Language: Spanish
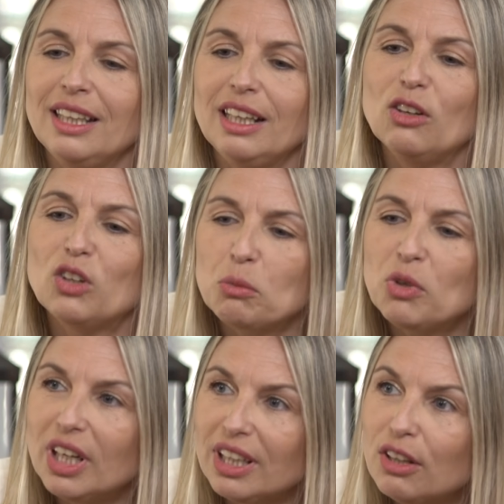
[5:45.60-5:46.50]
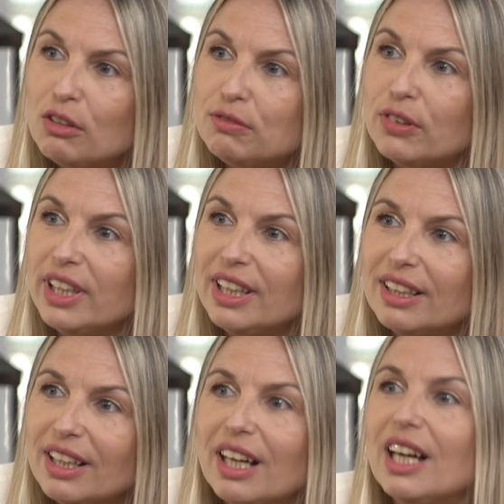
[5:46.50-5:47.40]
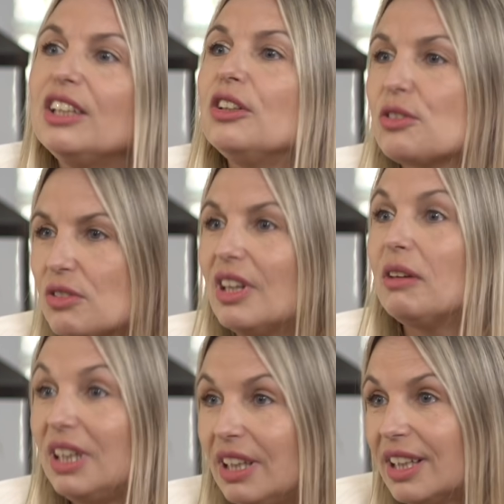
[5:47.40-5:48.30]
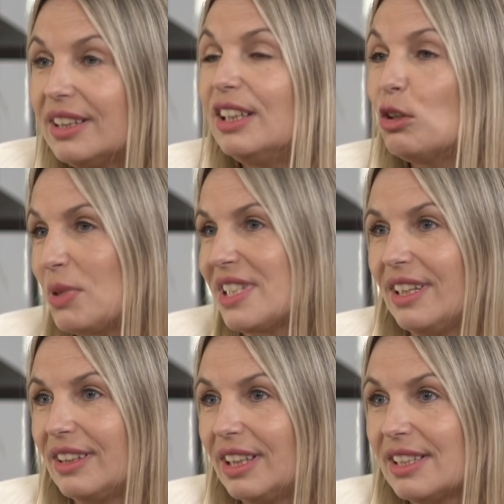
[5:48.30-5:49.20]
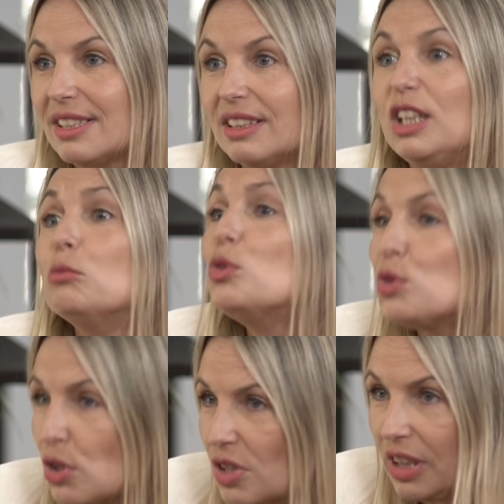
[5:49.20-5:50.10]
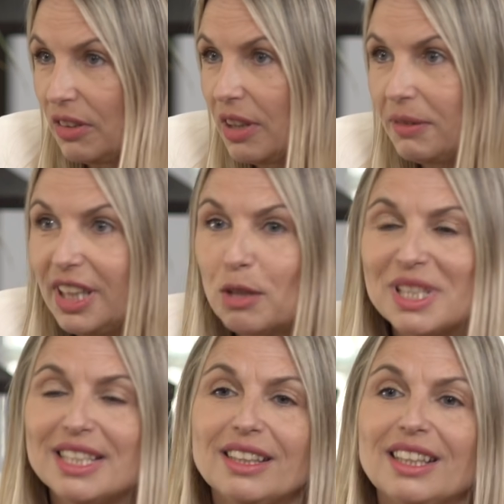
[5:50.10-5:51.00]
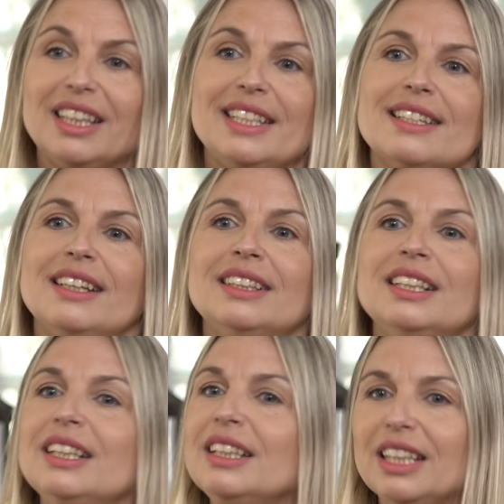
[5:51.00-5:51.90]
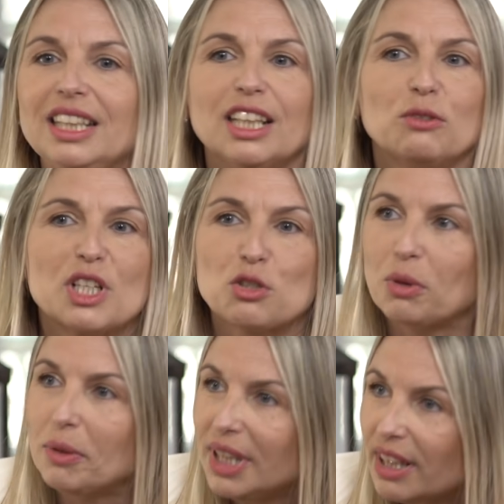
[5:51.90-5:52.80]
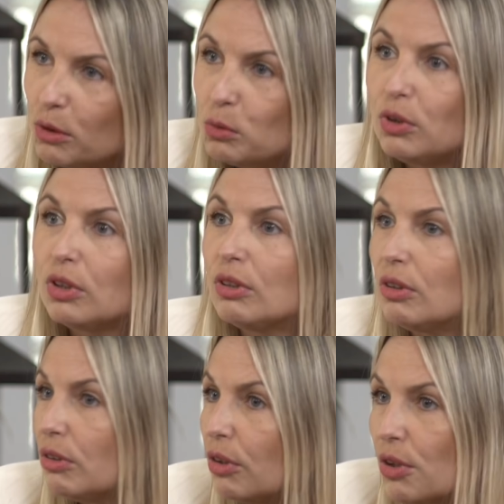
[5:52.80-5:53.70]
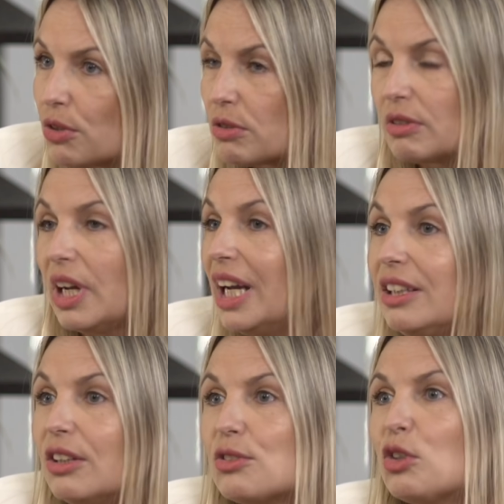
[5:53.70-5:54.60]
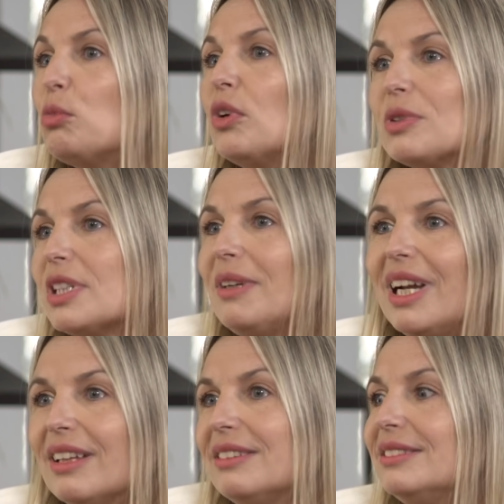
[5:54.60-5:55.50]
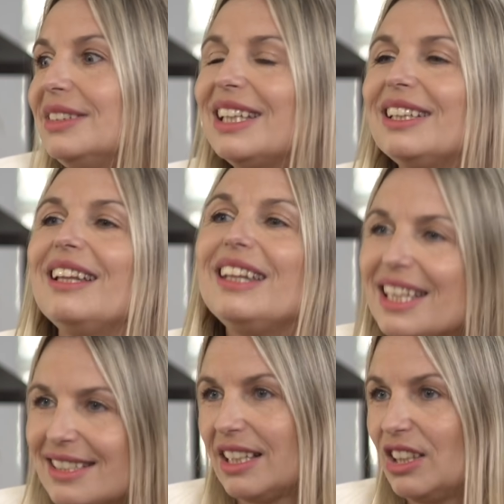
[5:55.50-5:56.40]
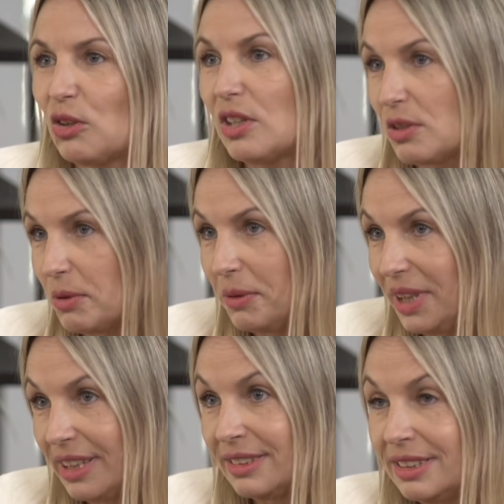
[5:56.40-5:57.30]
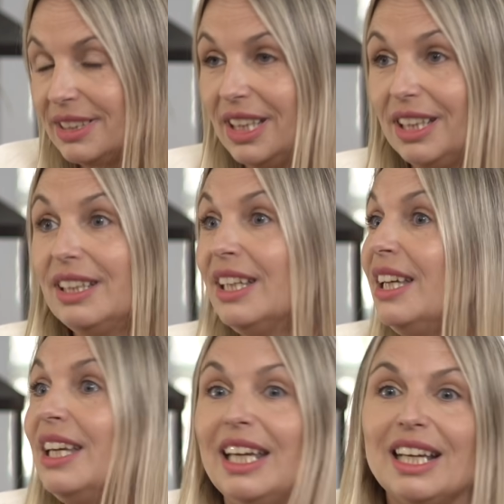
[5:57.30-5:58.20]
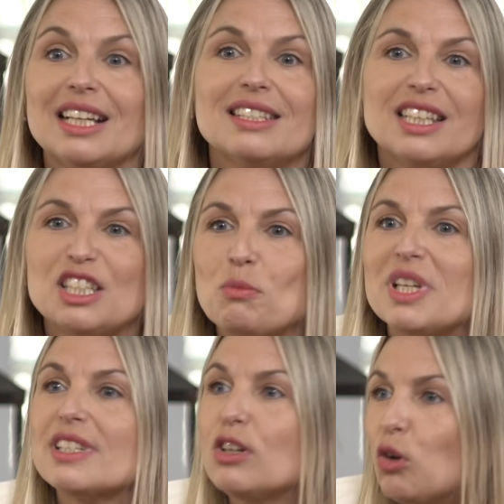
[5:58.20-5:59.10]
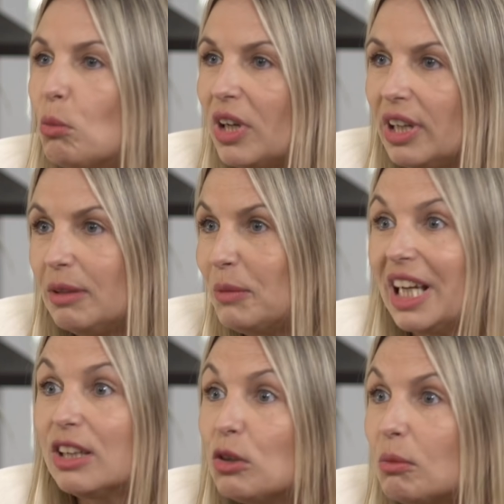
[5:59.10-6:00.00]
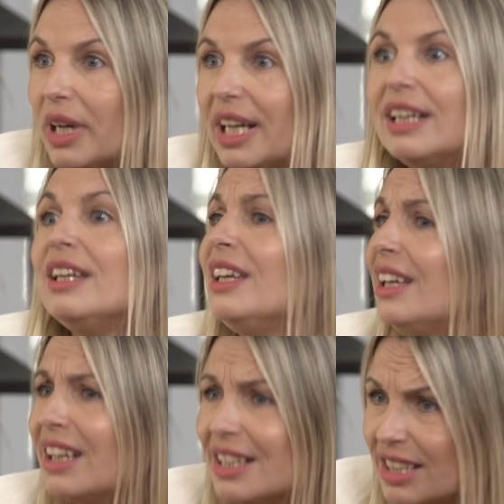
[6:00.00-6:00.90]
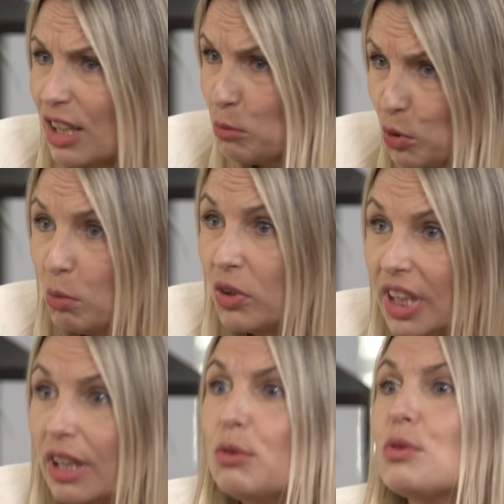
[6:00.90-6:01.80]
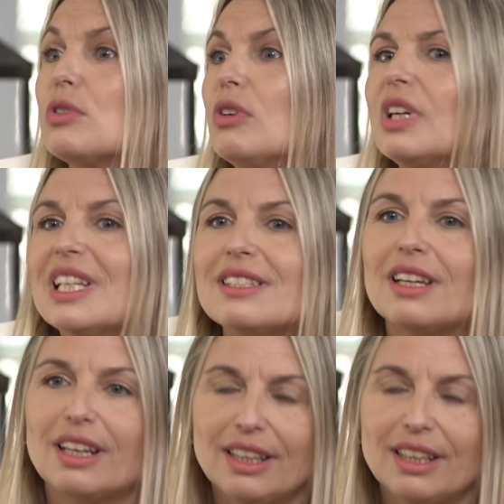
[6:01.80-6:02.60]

que lo que hemos ganado fue años de vida en los pacientes y muchos años de vida, pacientes que quizá tenían una sobrevida de 1, 2 años, hoy podemos hablar de hasta 10 años de sobrevida, ¿sí? en cánceres impensados como el melanoma, en cáncer de pulmón incluso, cáncer